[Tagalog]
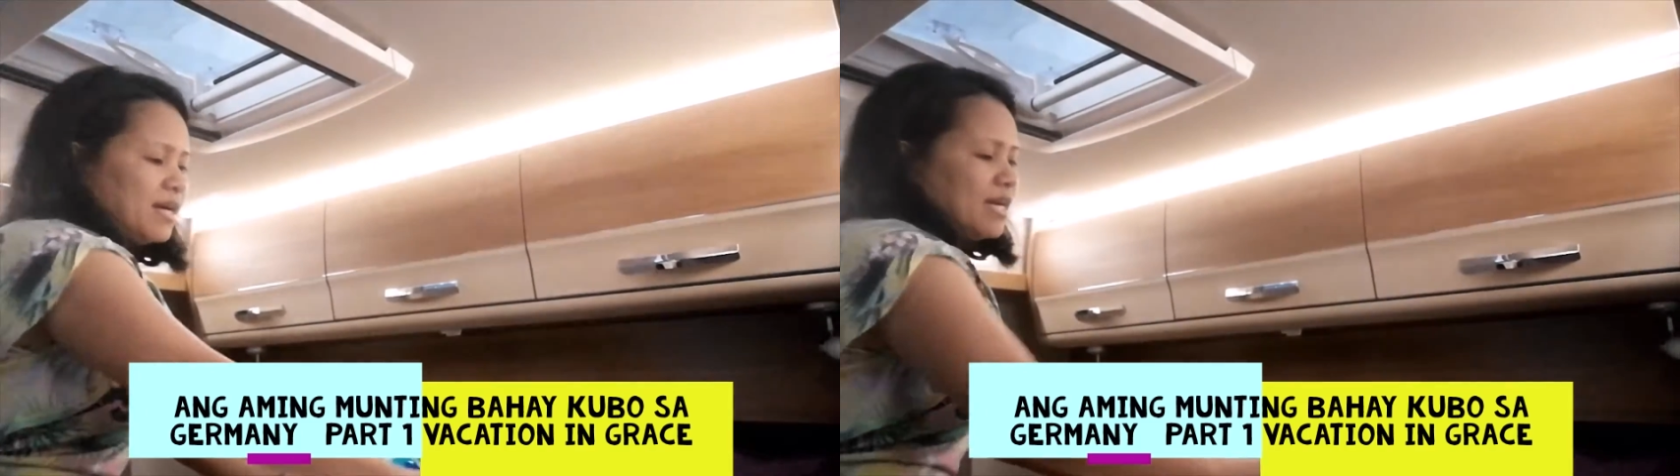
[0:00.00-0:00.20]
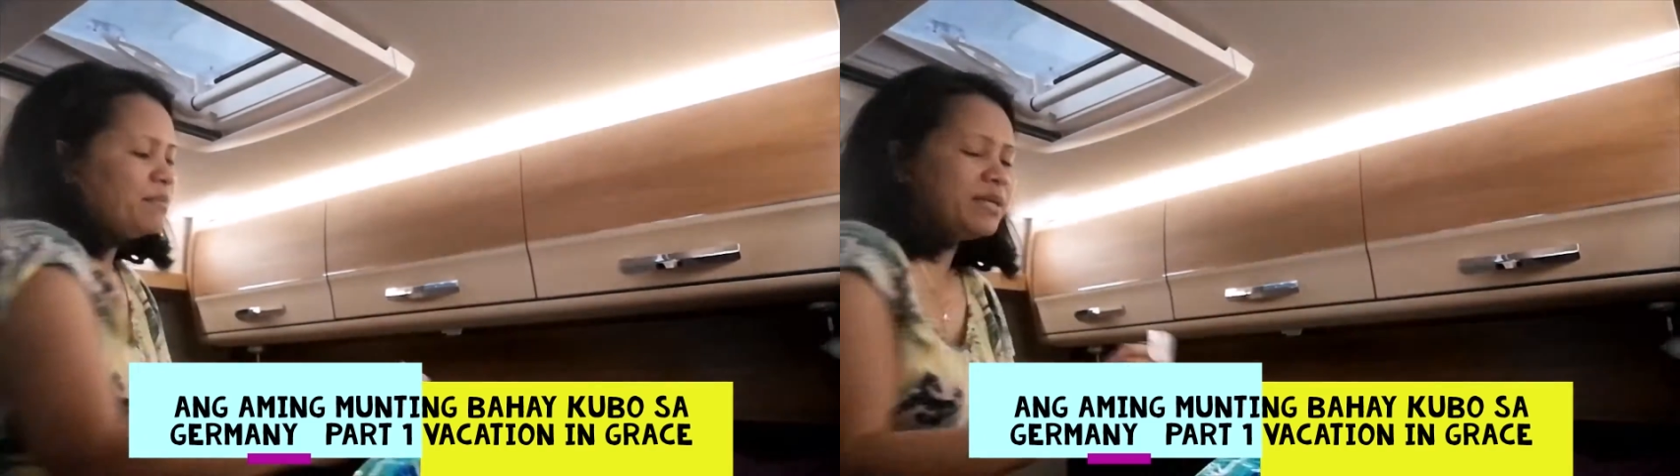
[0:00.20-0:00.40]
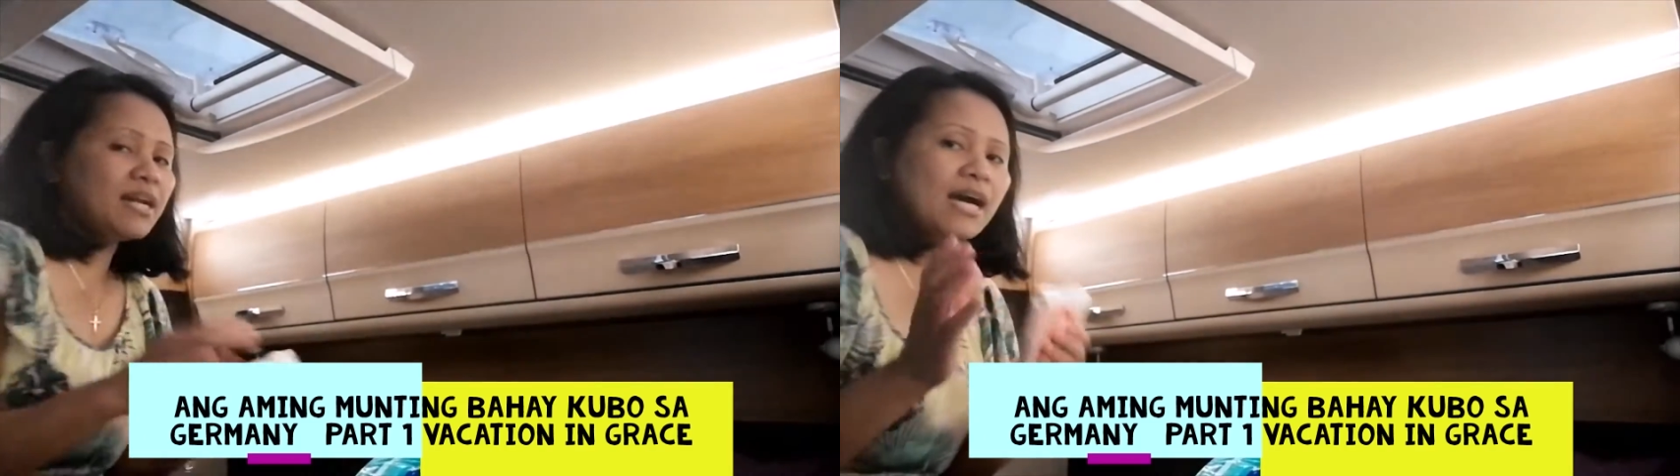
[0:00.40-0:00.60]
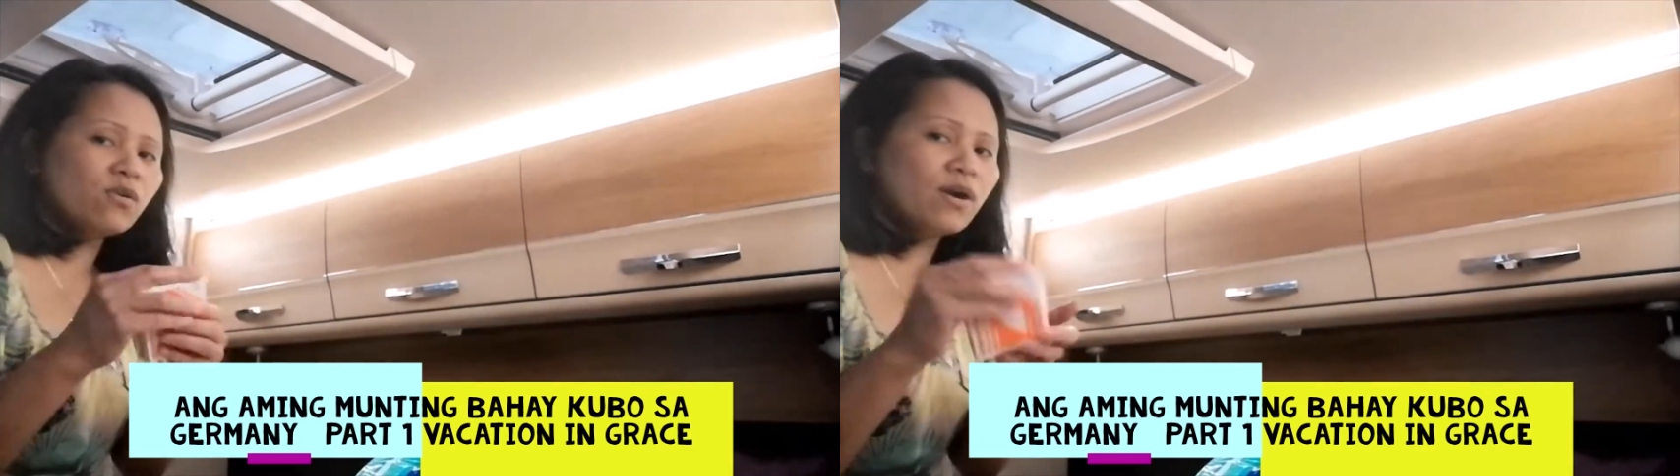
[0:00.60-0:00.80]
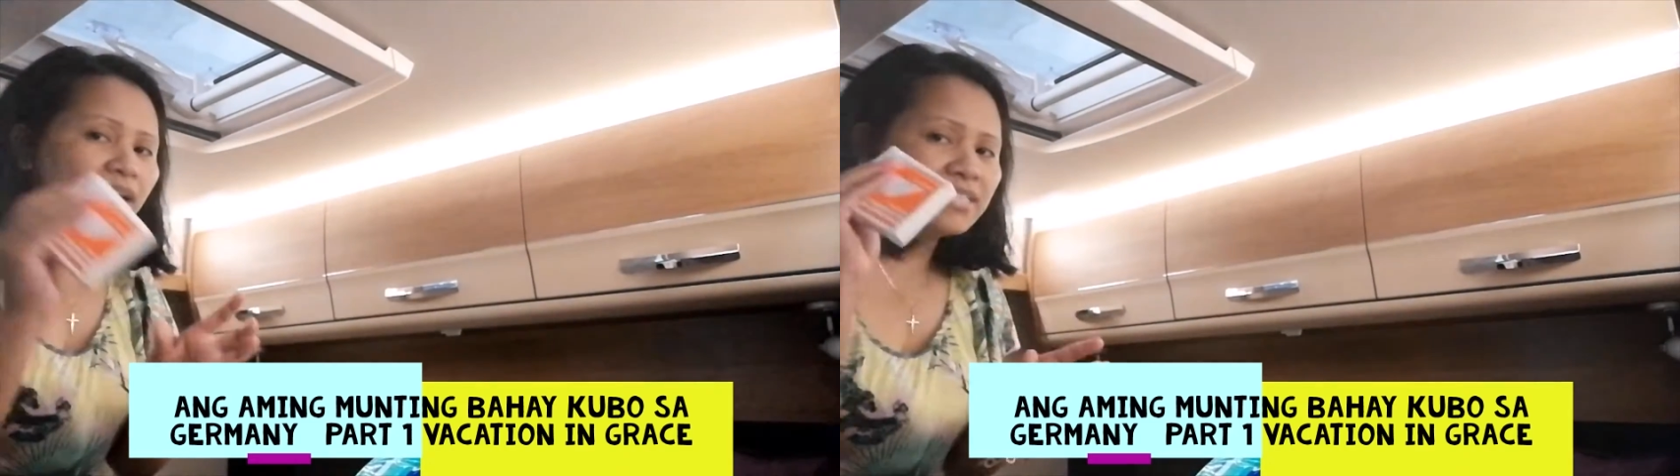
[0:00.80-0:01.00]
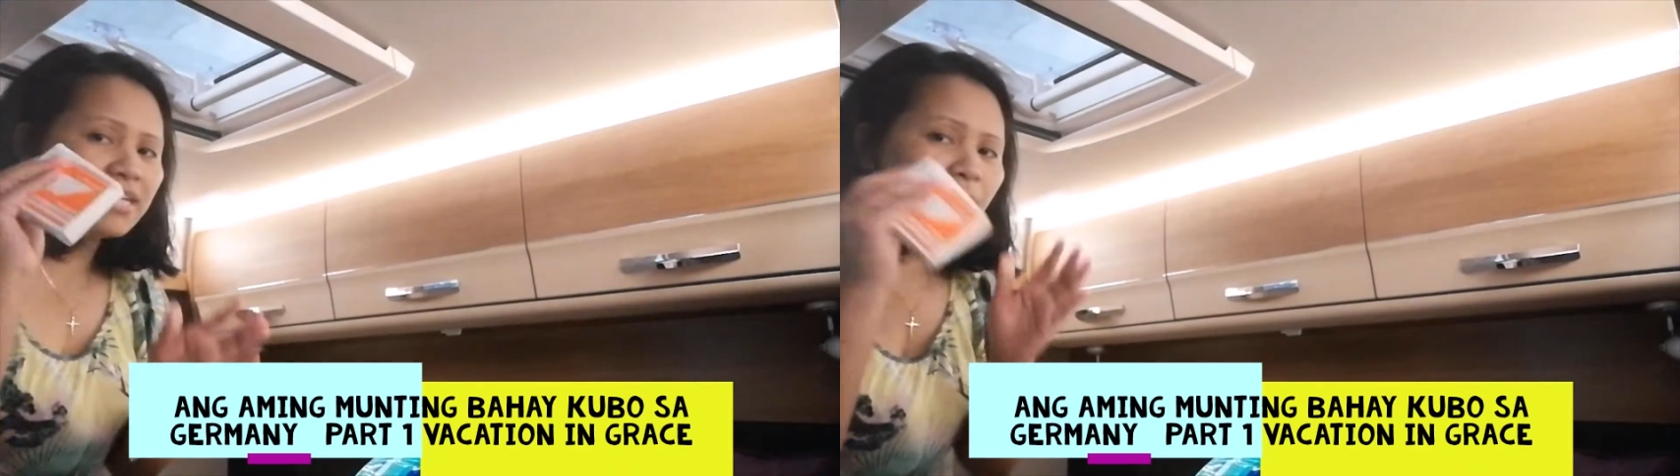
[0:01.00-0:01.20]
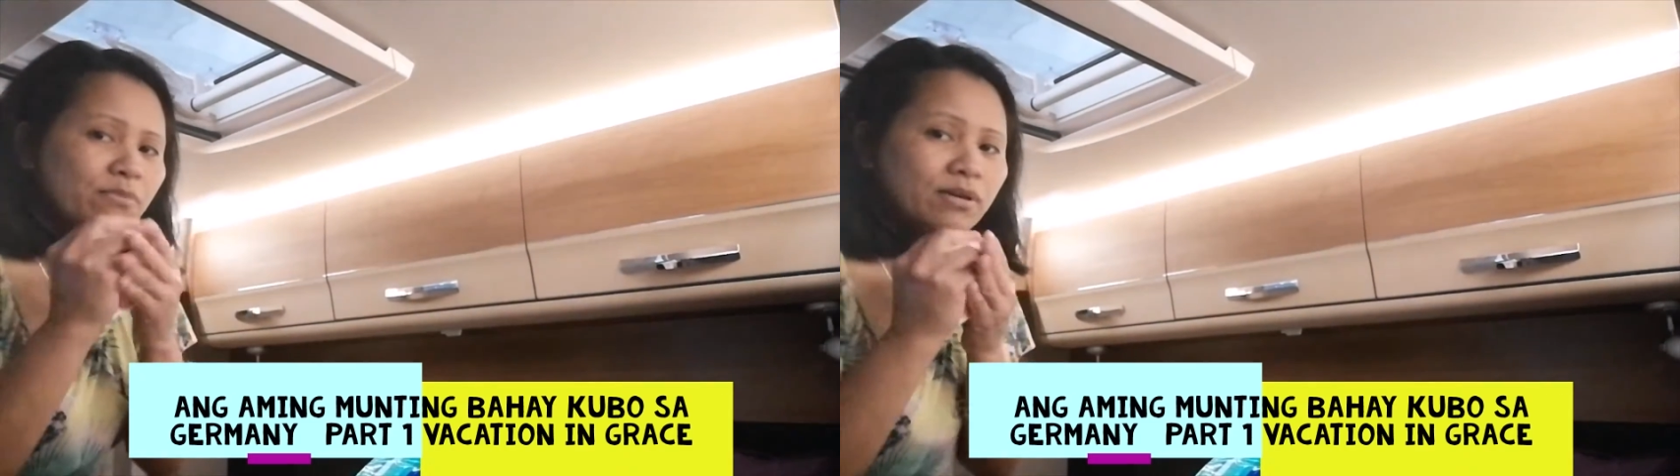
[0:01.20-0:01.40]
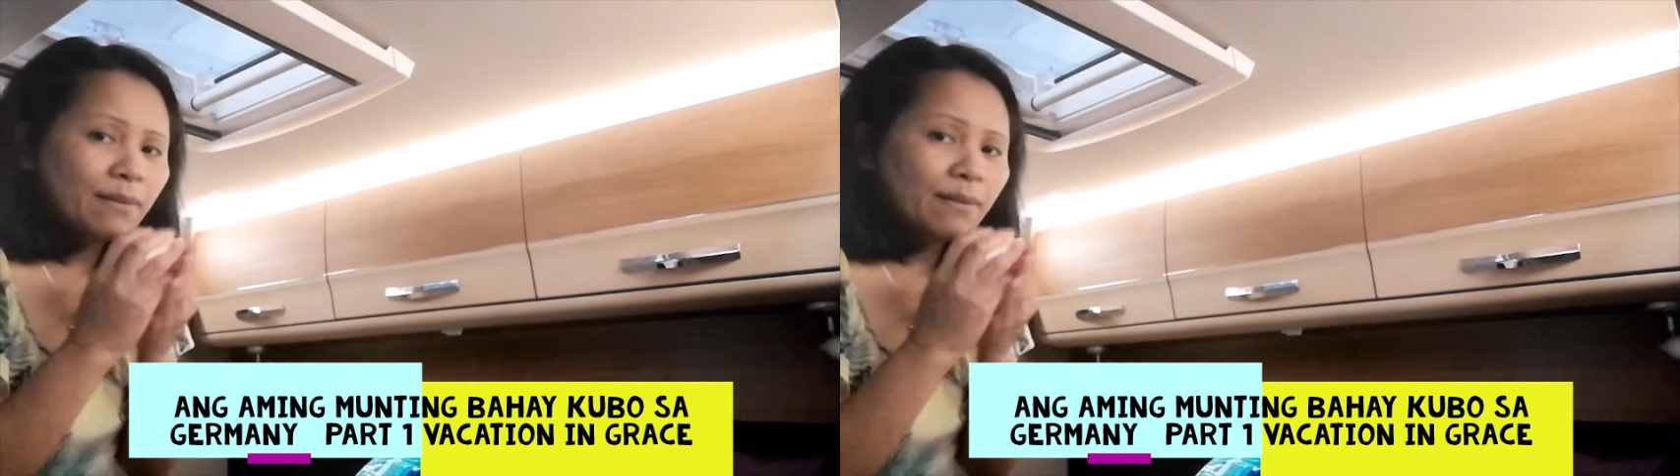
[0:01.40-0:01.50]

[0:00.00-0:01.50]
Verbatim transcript: Ayan, madala dala ako guys, gamot,